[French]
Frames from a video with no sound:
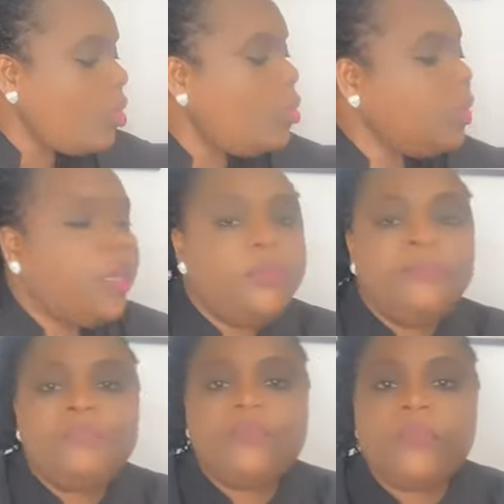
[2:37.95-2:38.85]
Ok.
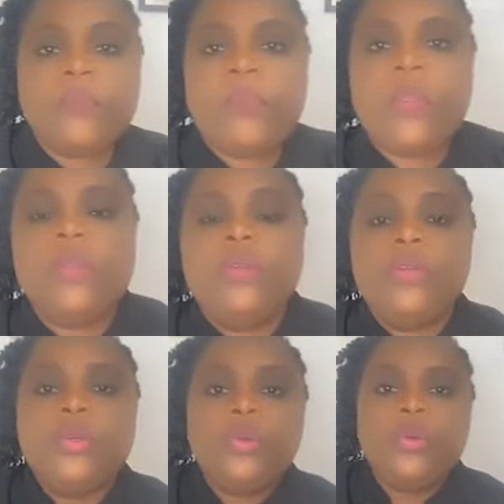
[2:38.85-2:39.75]

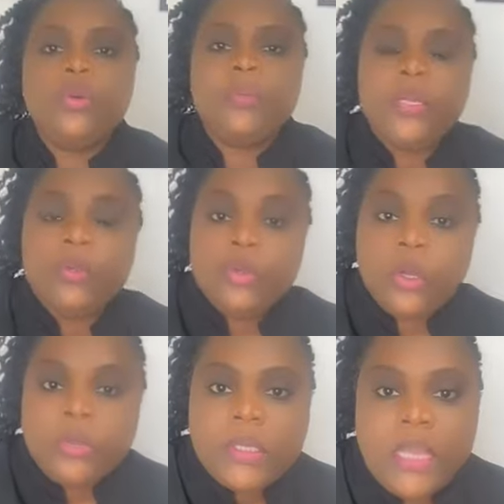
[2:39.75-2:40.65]
Coucou mes loulous,
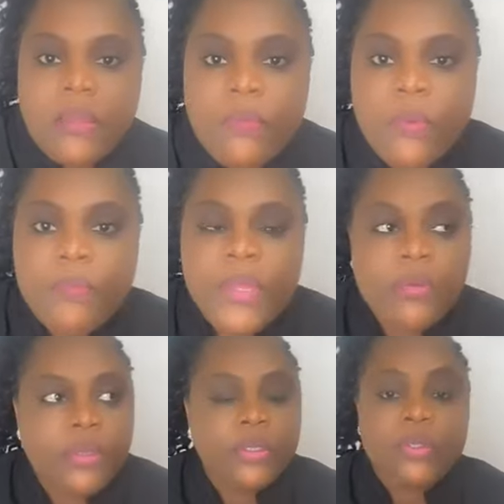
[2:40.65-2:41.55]
comment allez-vous?
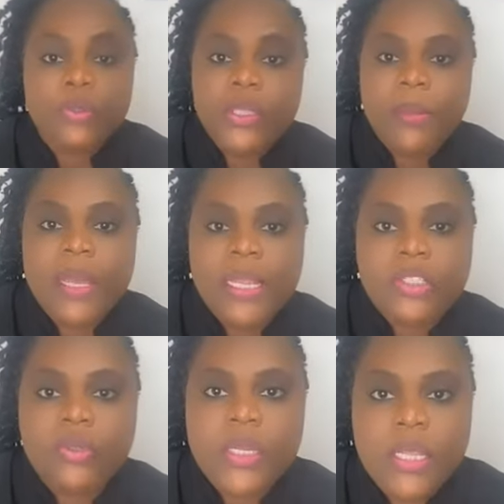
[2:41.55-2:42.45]
Bienvenue sur le
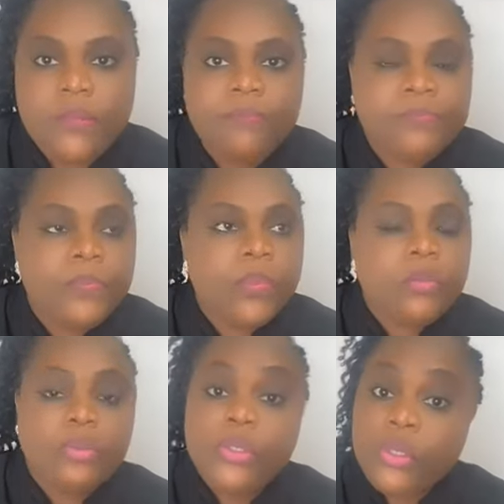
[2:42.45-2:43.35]
déballage du lit.
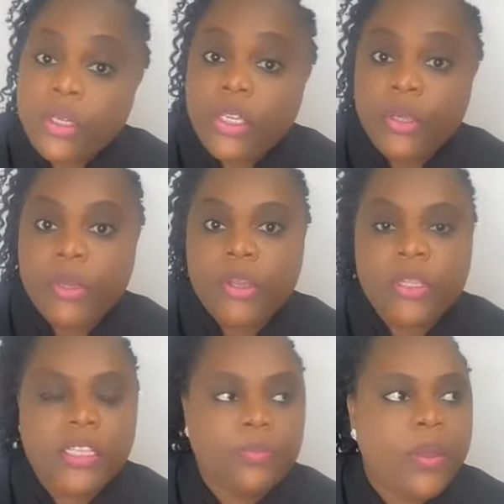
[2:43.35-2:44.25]
Pour ceux qui ne me
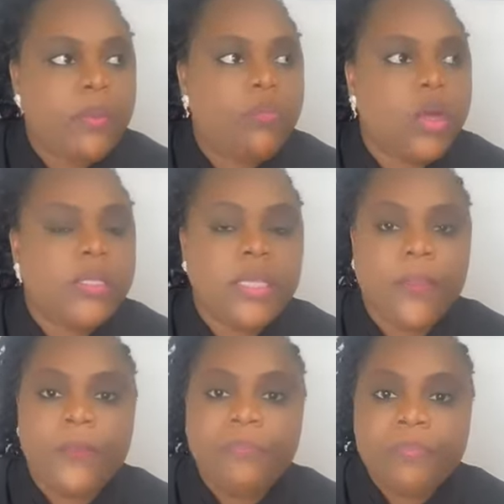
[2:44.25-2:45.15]
connaissent pas, moi
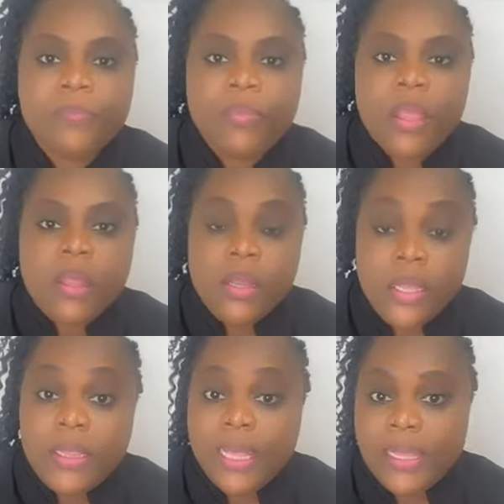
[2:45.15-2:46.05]
c'est
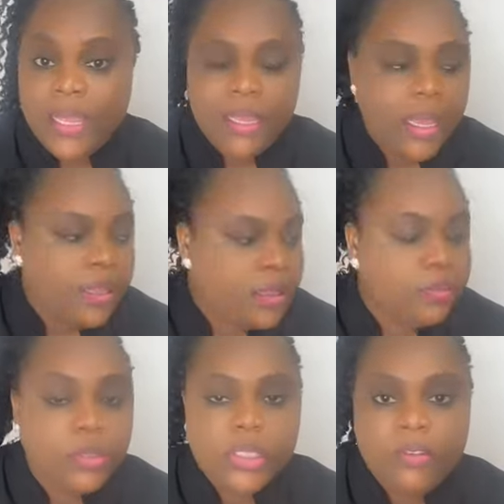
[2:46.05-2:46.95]
Linda Daï, LD
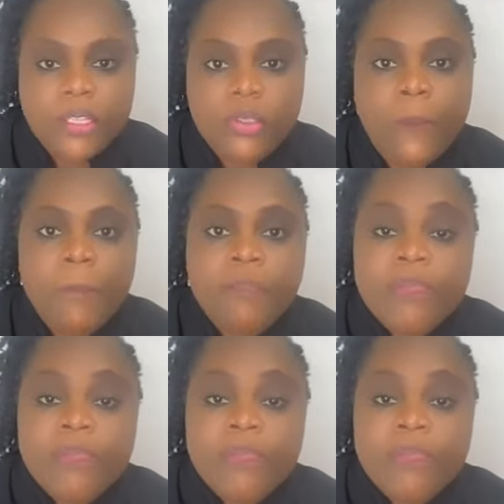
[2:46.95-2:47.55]
Motivation.